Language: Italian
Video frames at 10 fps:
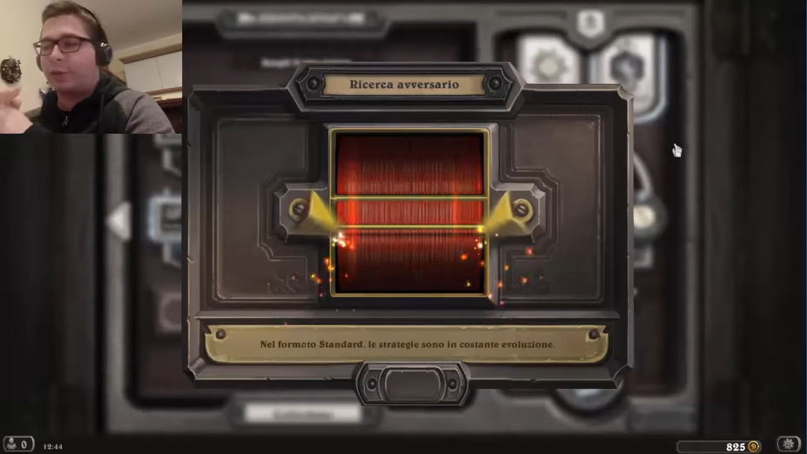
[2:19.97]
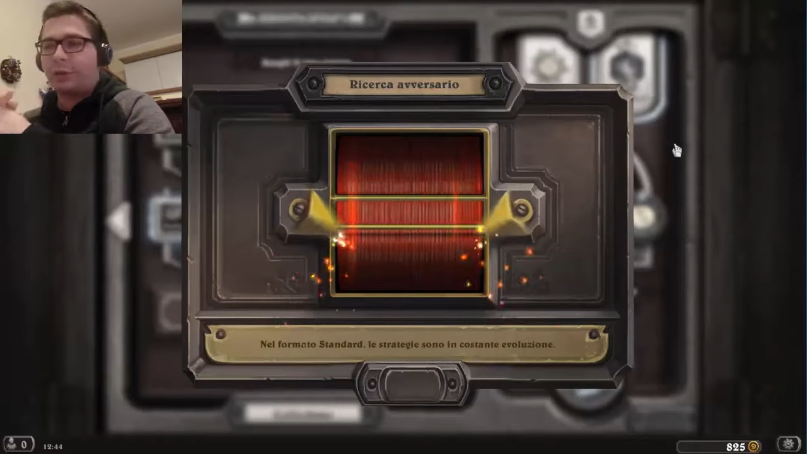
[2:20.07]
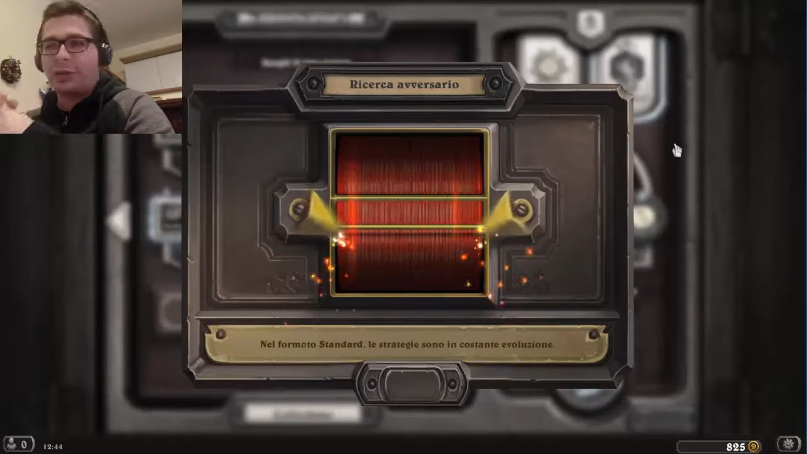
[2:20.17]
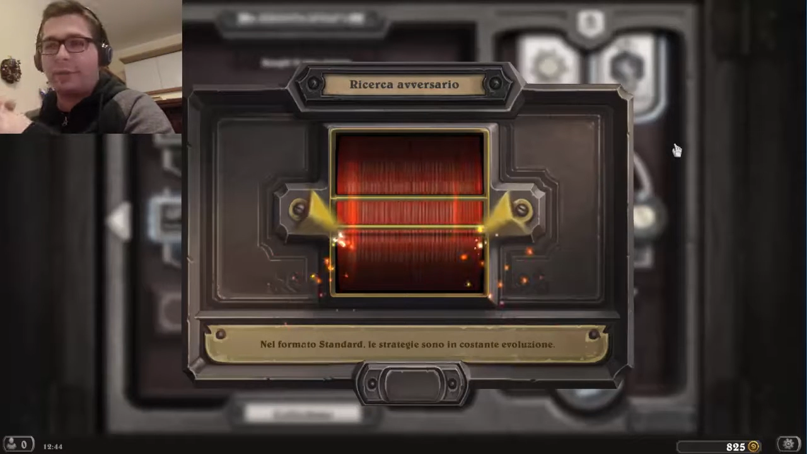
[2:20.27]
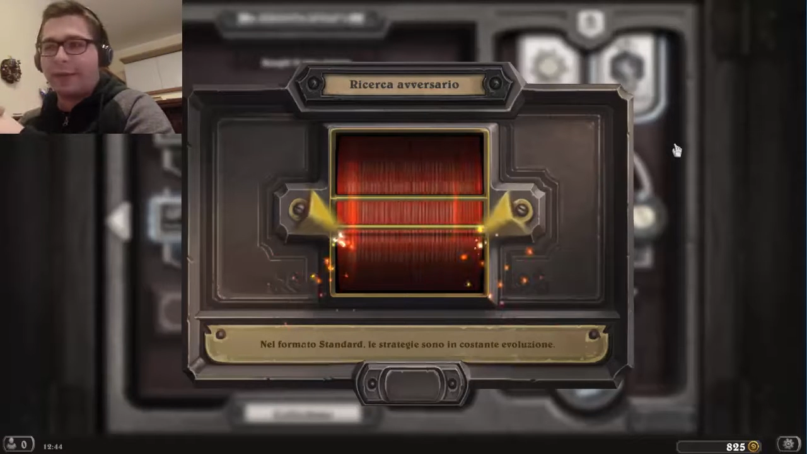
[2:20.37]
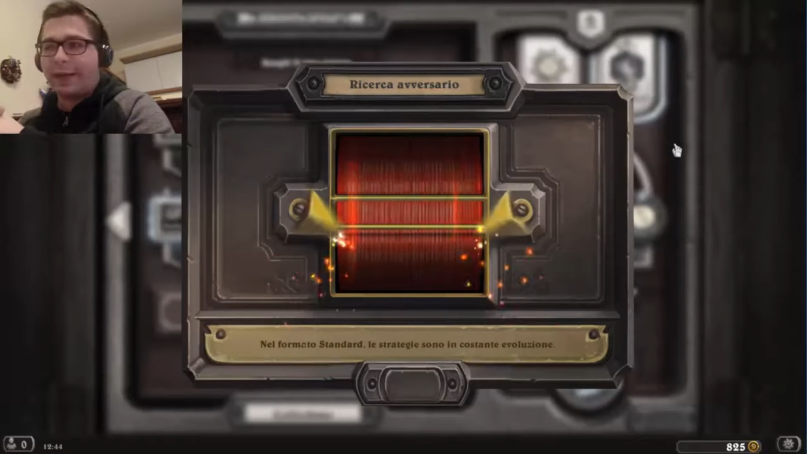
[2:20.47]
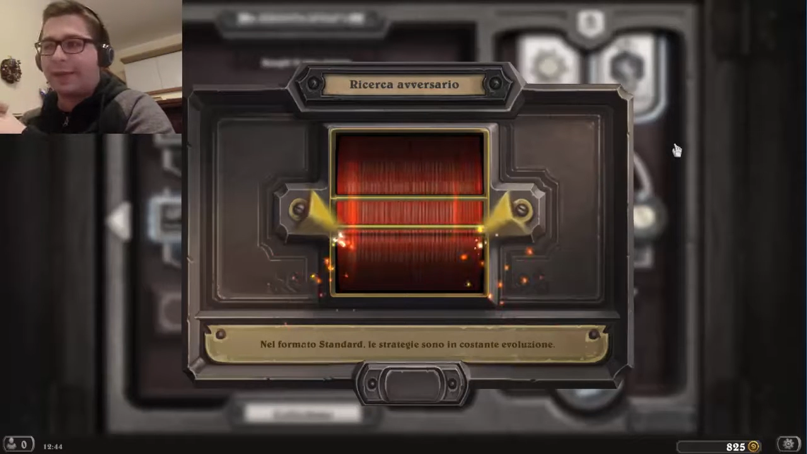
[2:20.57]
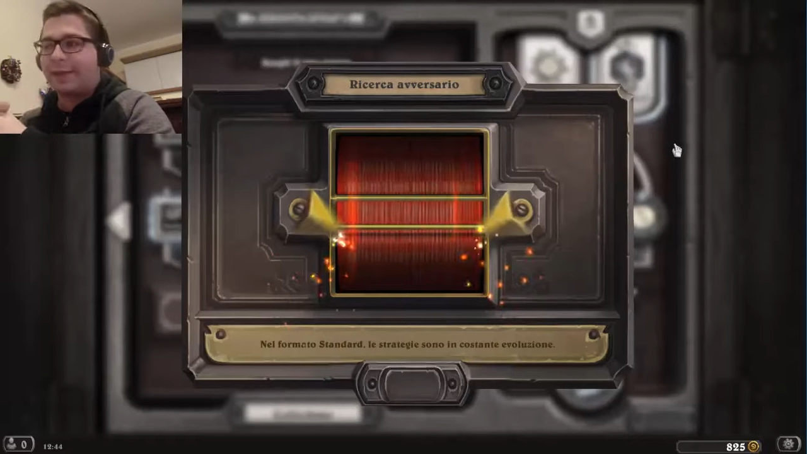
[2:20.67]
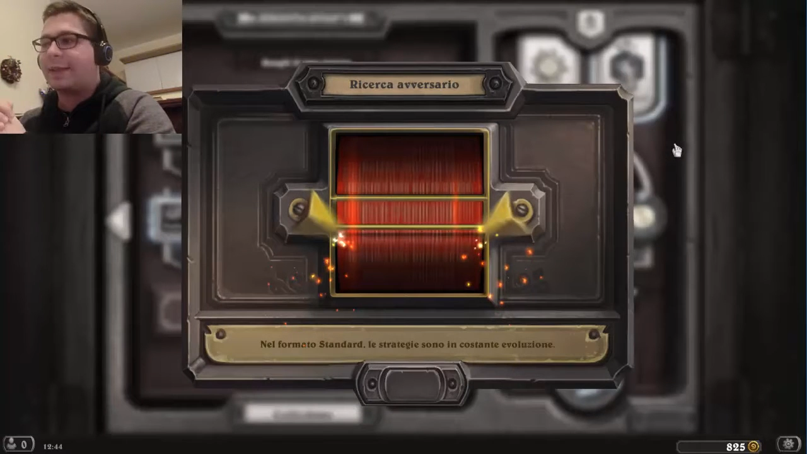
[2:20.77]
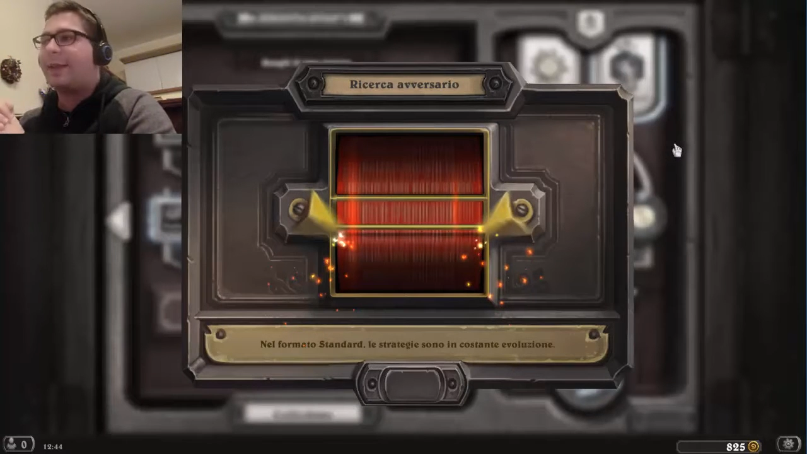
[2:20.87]
dose di
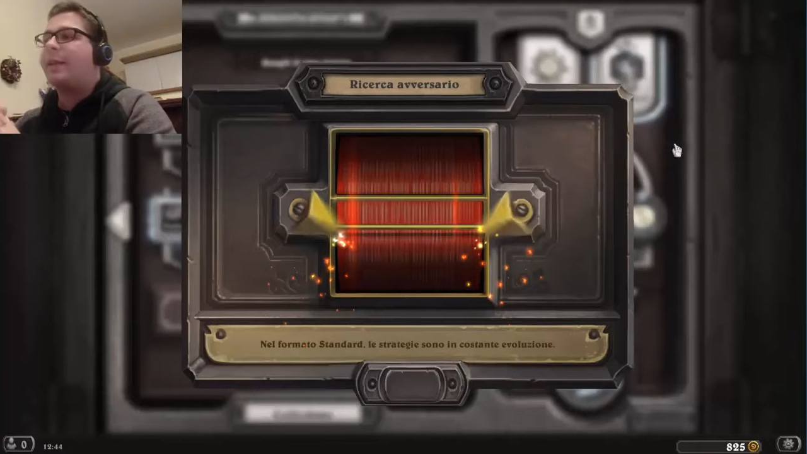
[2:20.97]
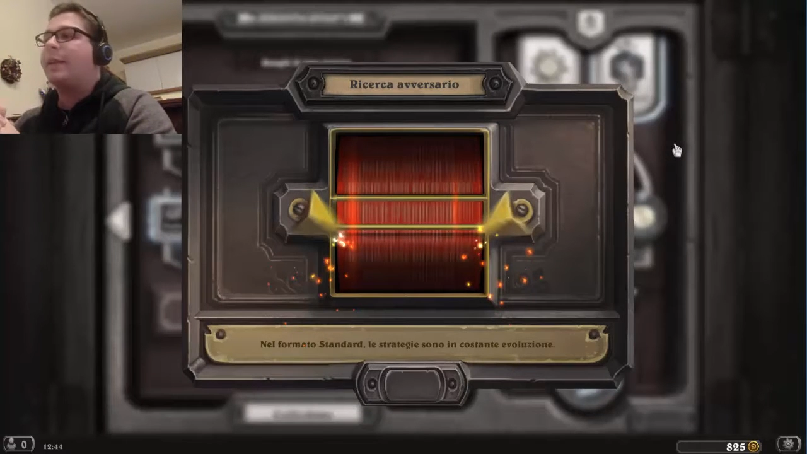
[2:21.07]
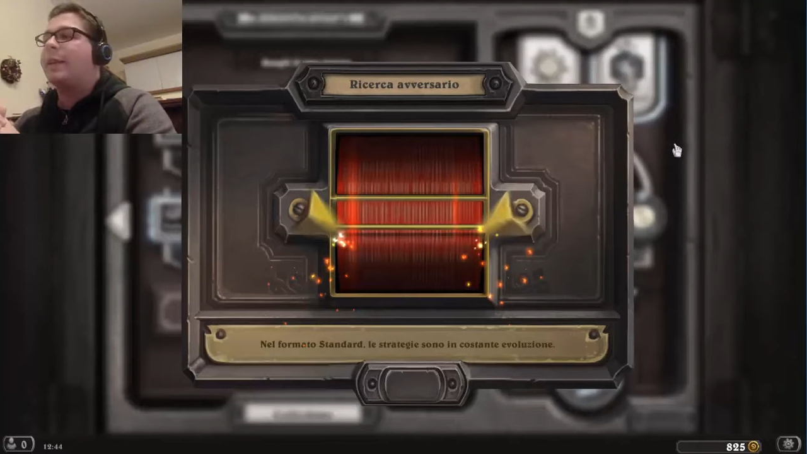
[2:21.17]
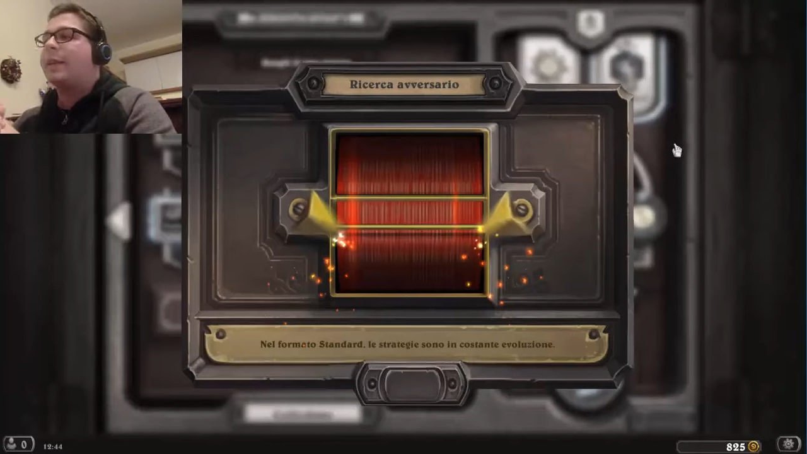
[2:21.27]
esperienza,